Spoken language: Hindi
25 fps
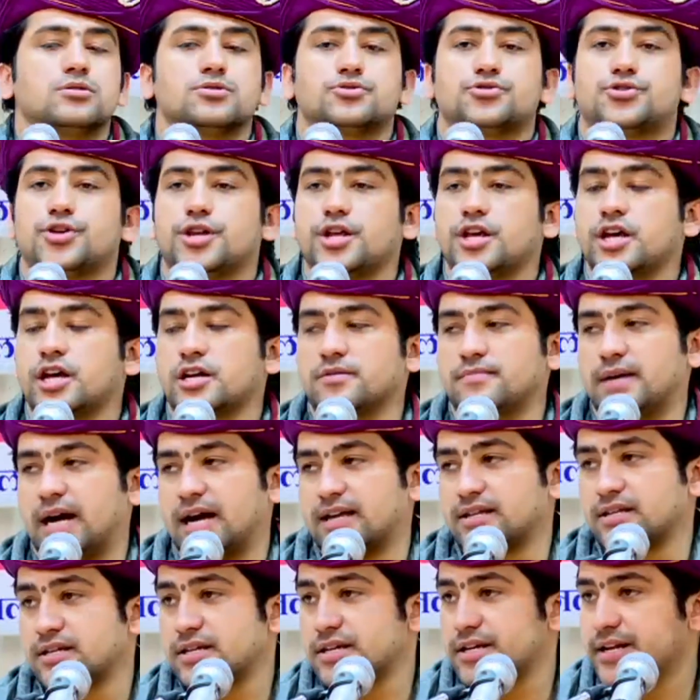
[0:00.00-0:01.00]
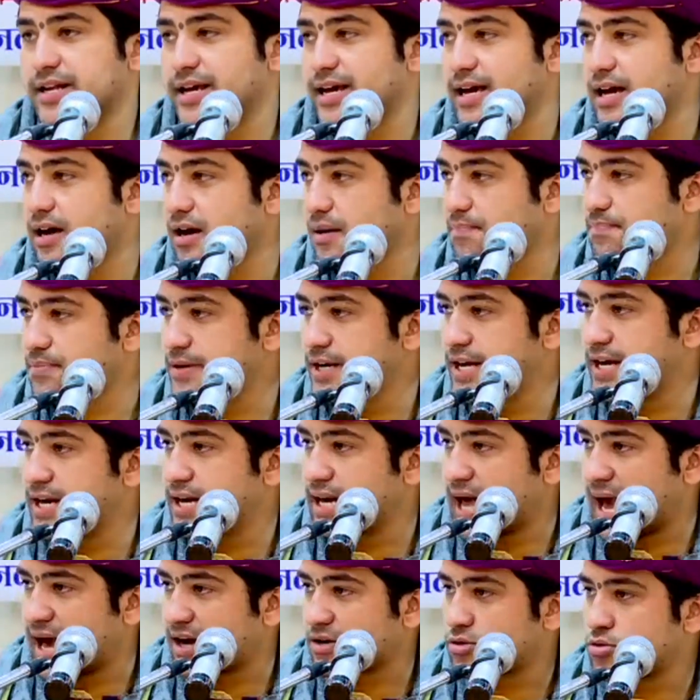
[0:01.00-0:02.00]
श्री हनुमान जी ने अपने
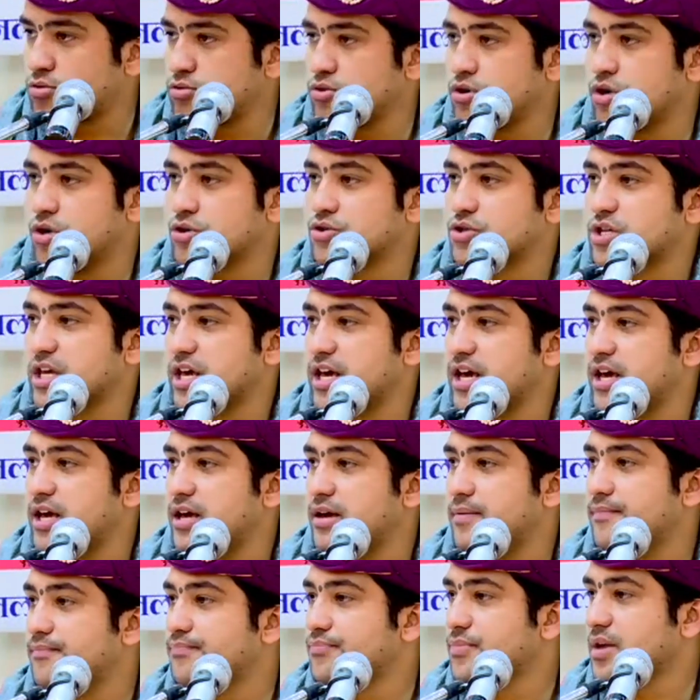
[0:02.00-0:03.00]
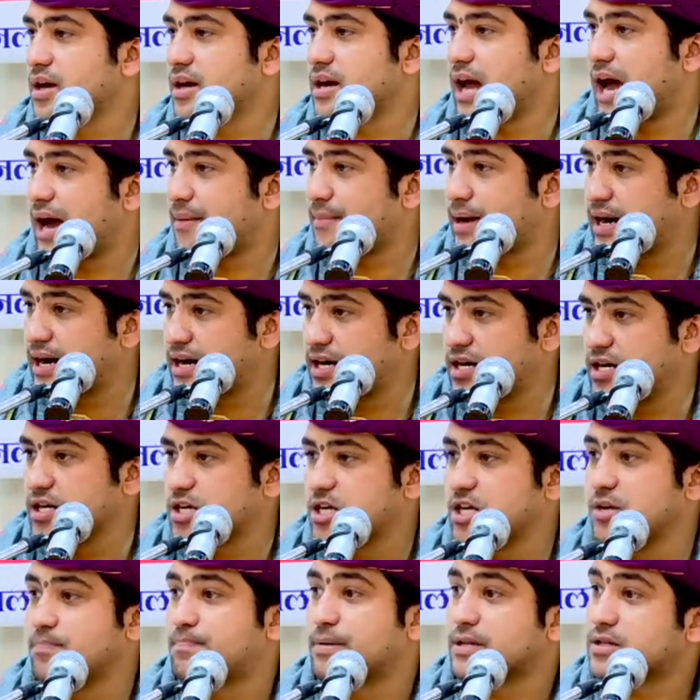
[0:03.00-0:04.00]
नाखूनों से रामायण
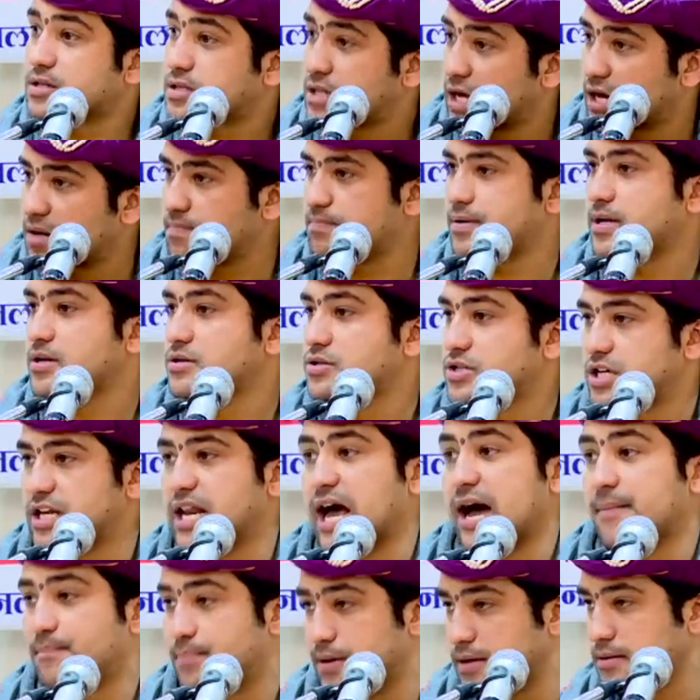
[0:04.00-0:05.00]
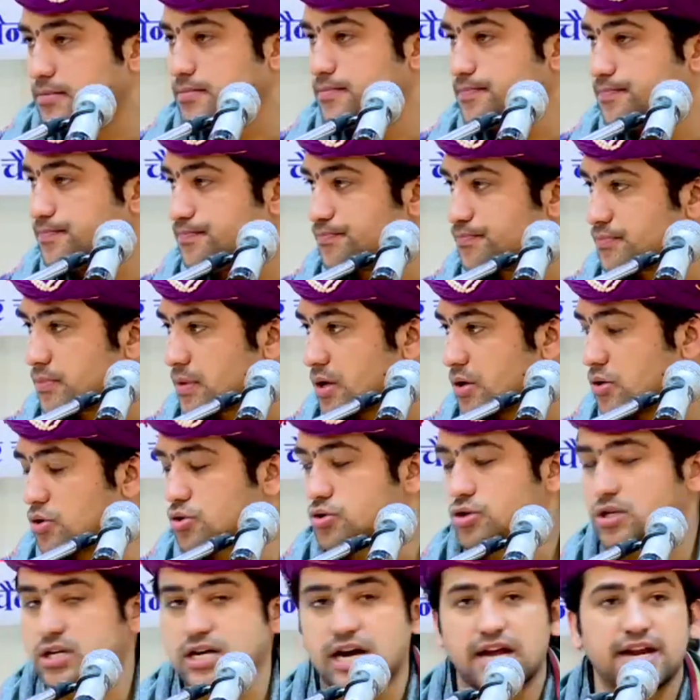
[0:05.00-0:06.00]
लिखी पत्थर पर शिला पर
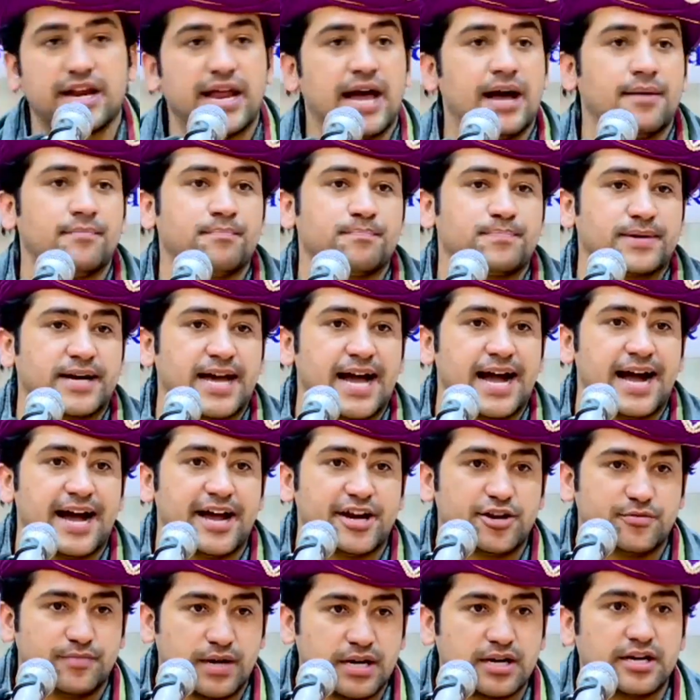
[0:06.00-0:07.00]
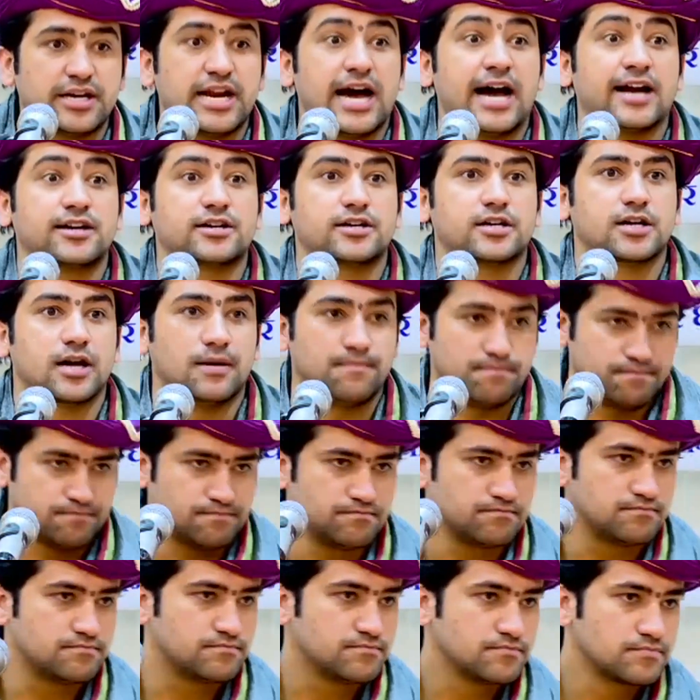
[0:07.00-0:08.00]
उसका नाम पड़ा हनुमन नाटकम
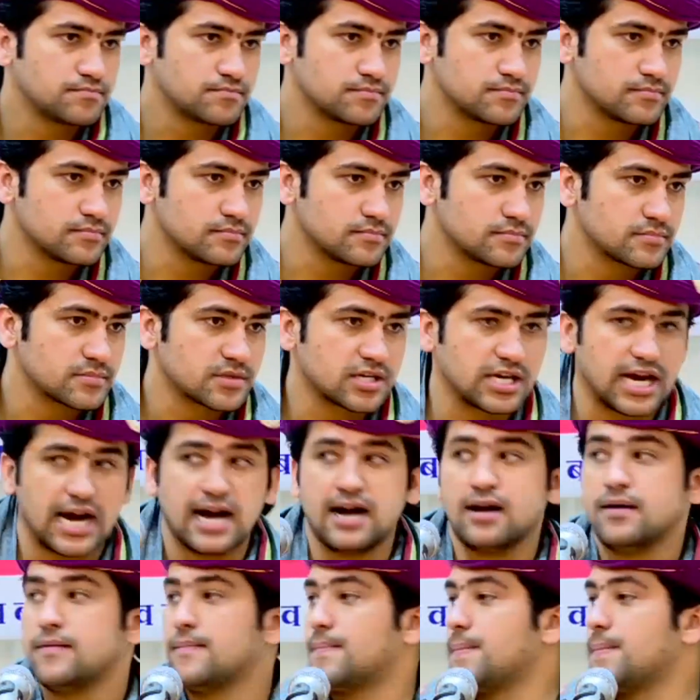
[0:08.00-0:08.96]
क्या